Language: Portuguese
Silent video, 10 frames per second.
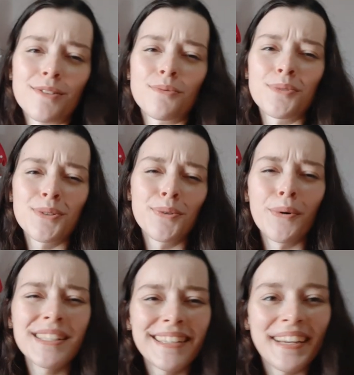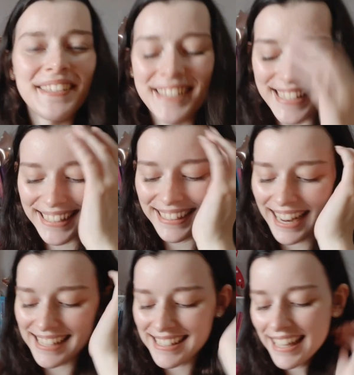uns dois, três dias
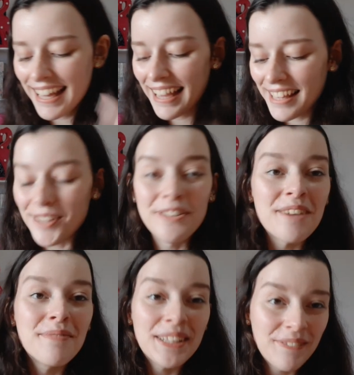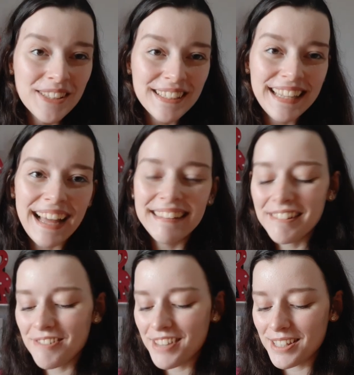atrás. E eu fiquei muito emocionada
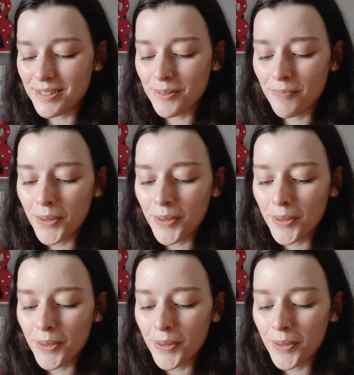com isso,